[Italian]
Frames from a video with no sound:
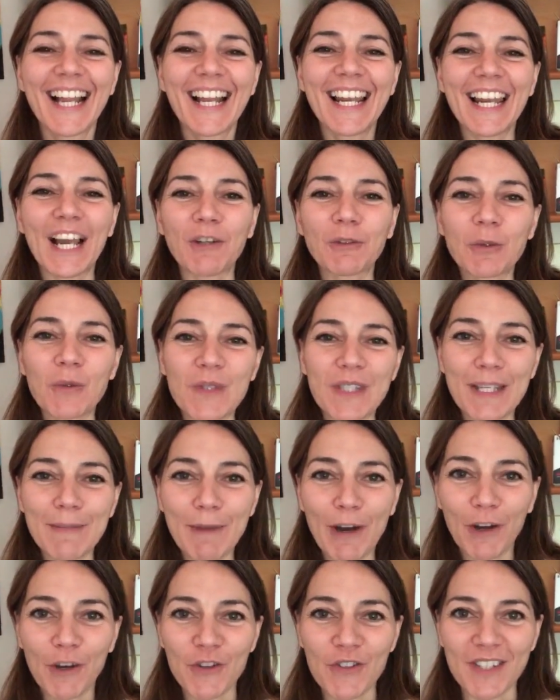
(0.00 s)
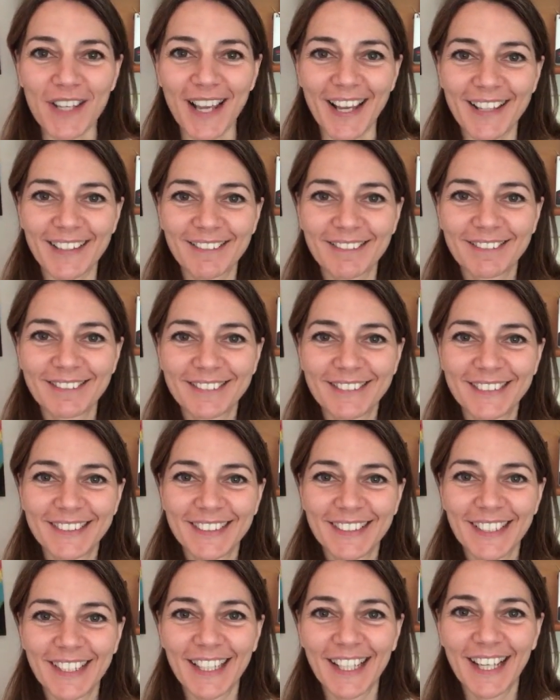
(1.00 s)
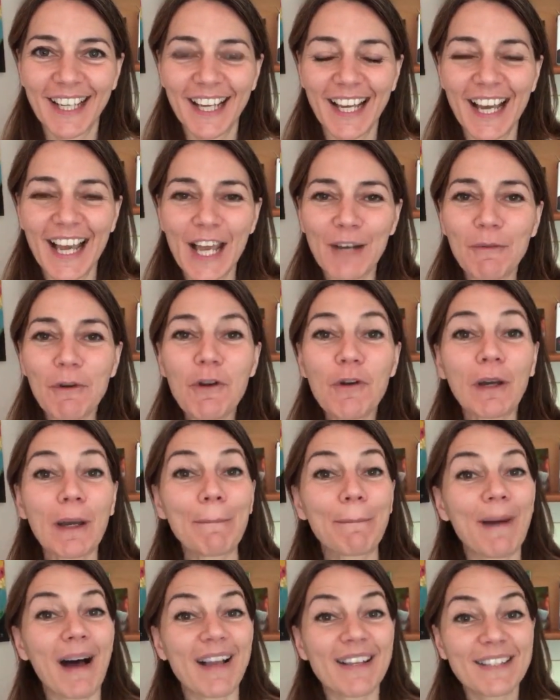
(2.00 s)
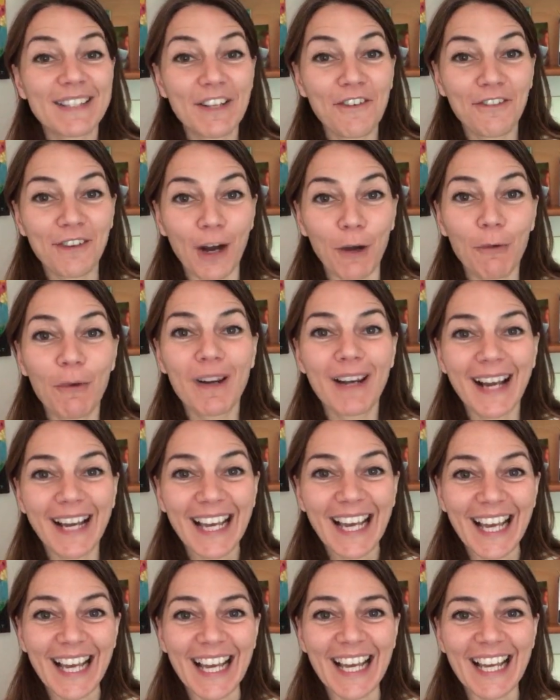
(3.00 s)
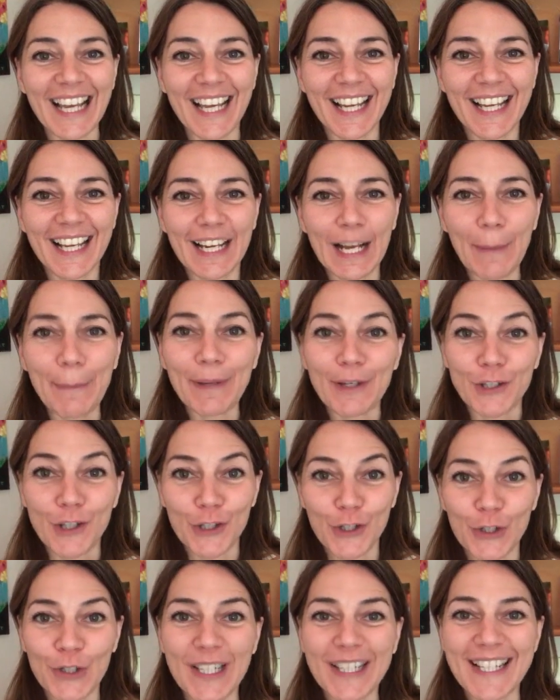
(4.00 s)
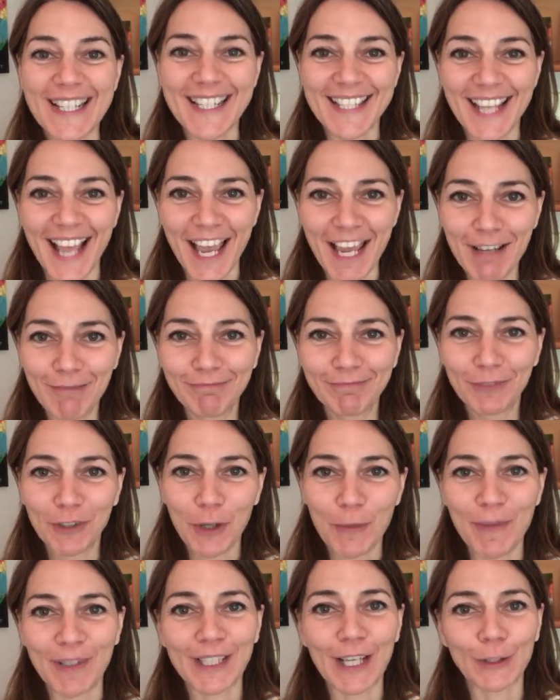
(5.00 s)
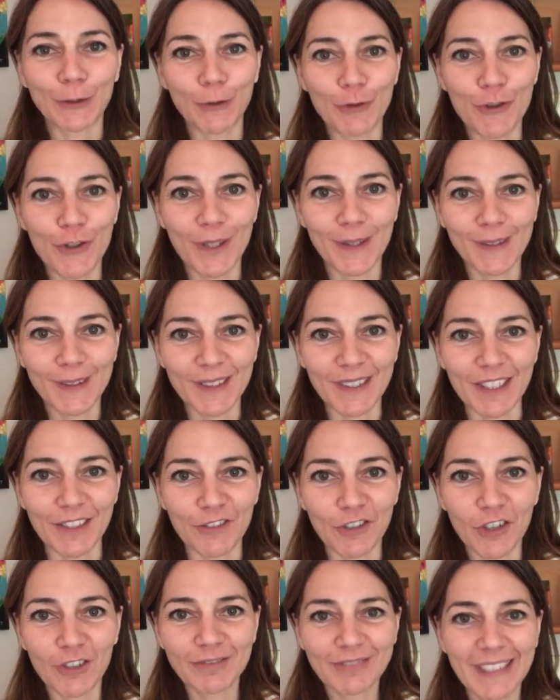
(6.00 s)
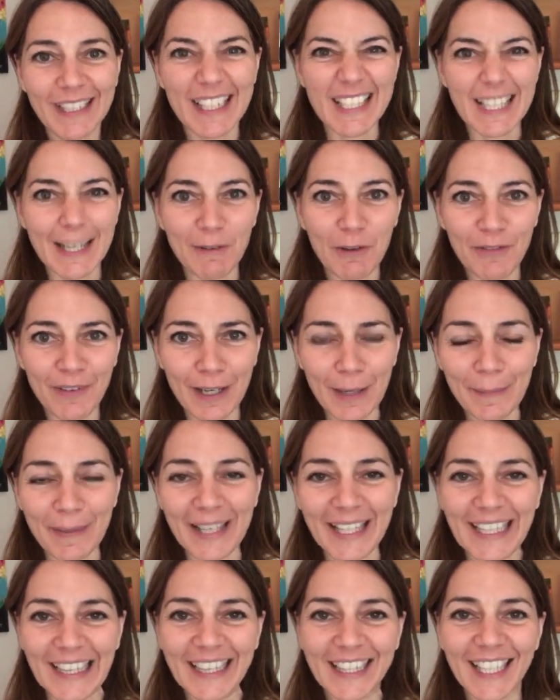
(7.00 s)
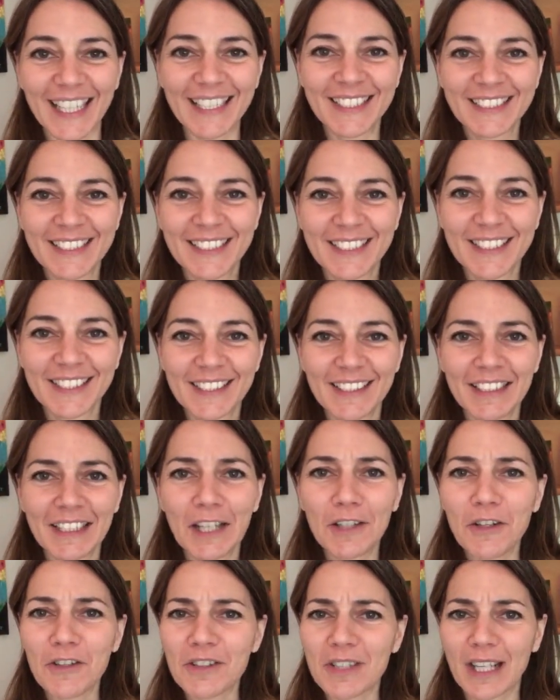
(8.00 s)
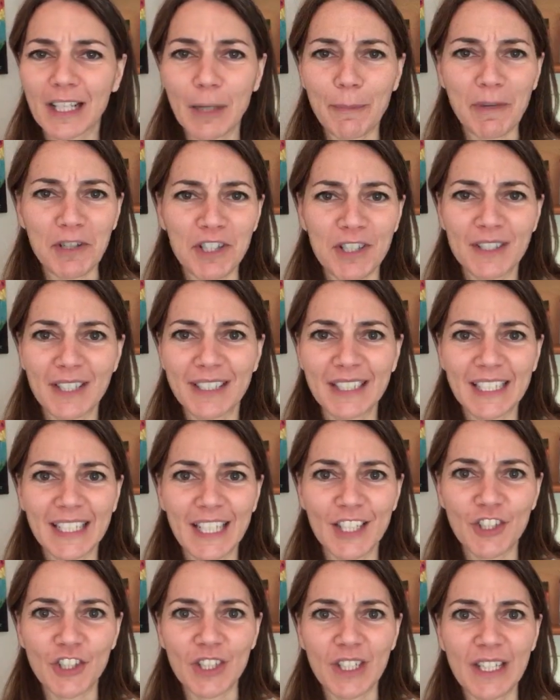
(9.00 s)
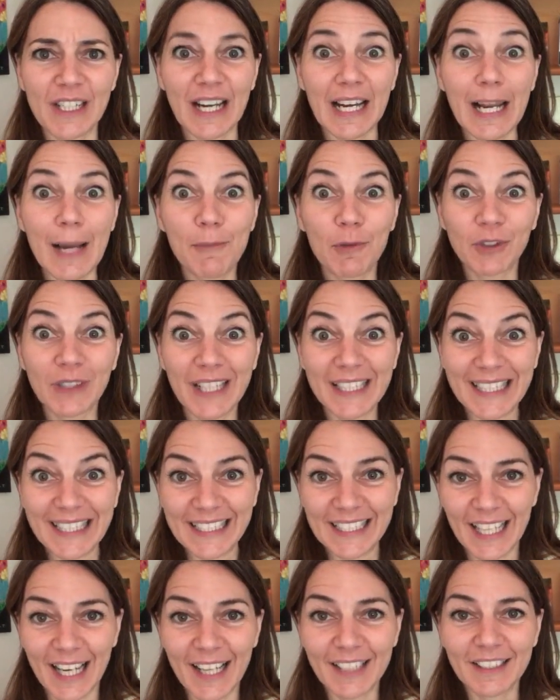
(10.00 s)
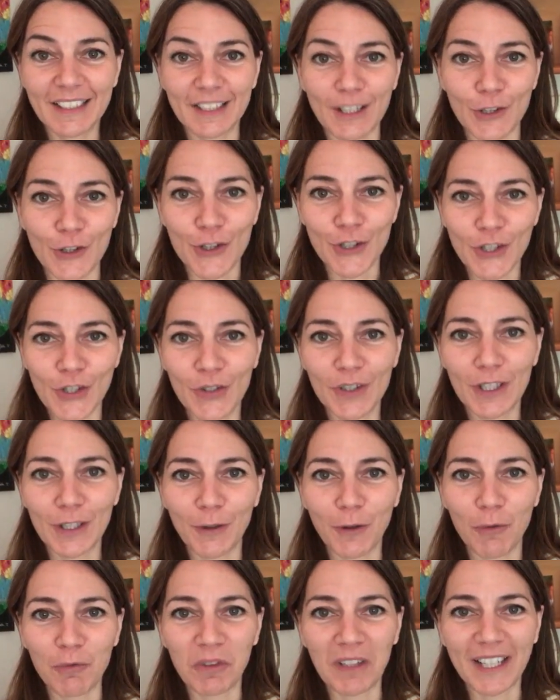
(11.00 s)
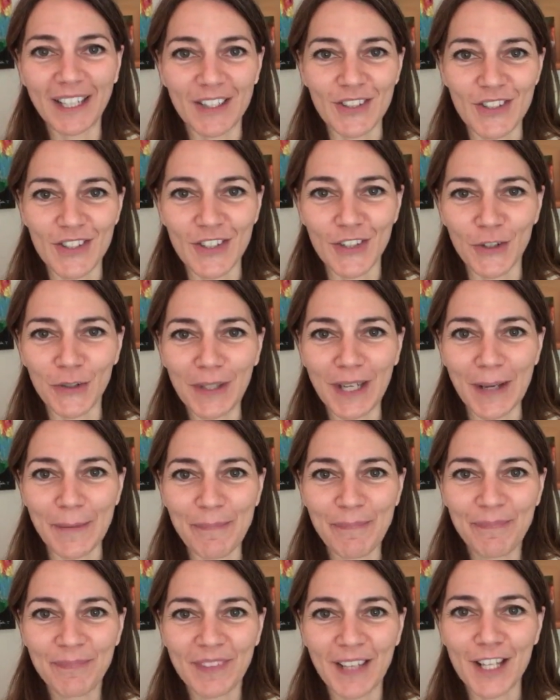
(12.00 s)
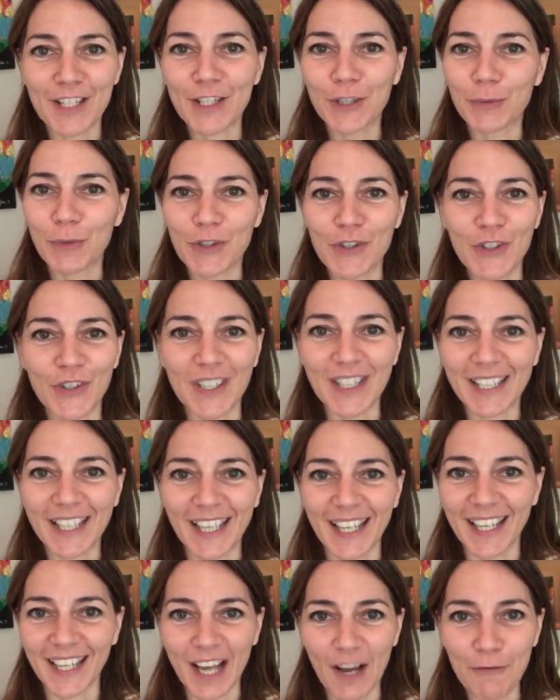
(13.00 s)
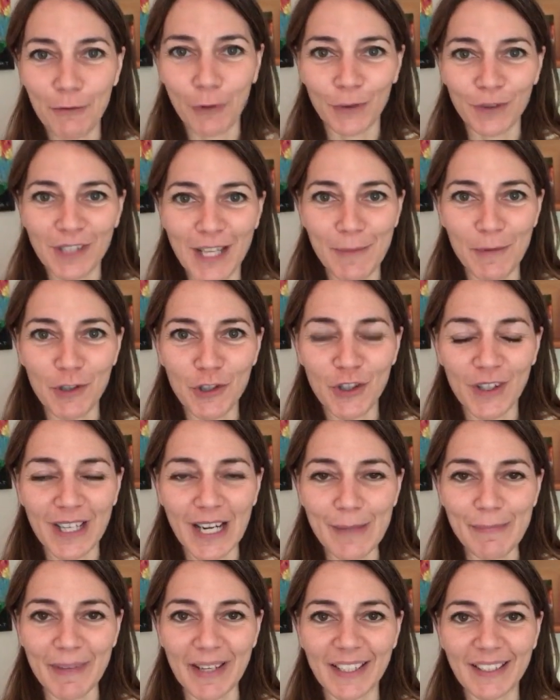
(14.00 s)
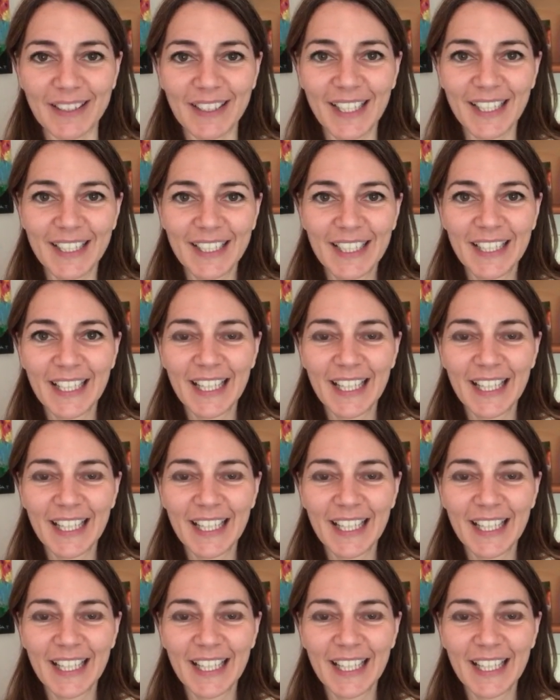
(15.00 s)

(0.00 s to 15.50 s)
L'autostima cos'è? È quello che passa fra quella che è la percezione di sé, come dato oggettivo, chi siamo veramente, la nostra capacità di reagire, la modalità di reazione, di comunicazione a situazioni che affrontiamo giornalmente,